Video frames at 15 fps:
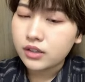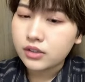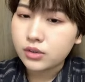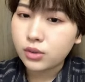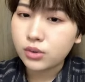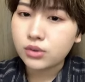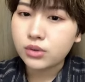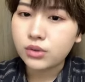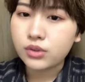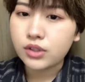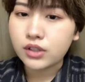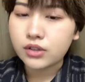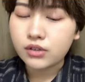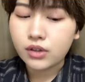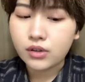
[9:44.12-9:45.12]
どう、どうな
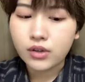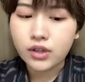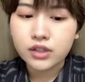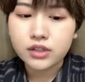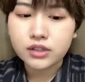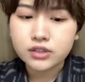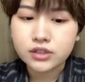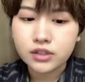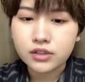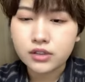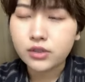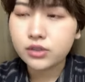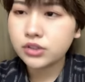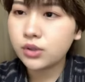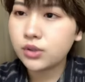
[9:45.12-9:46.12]
のか分かんないですけど、
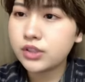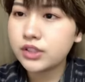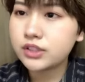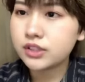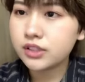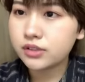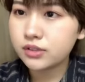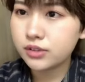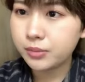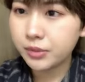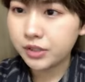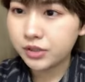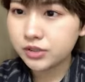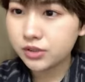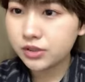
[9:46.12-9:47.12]
予想ですけど、今
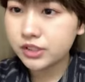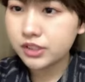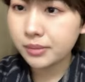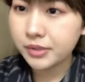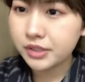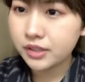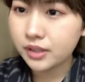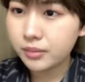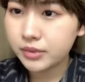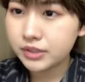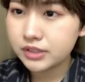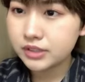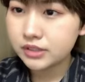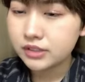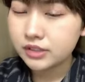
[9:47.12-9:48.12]
予想で喋っています。
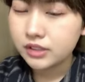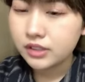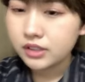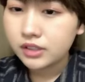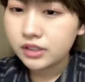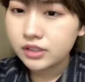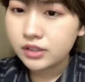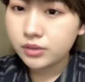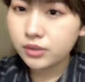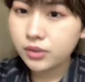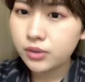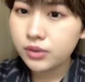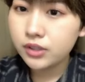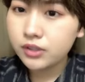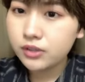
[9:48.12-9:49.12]
でも
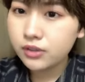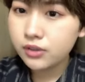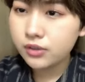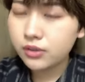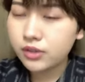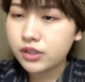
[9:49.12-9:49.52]
横に広い方が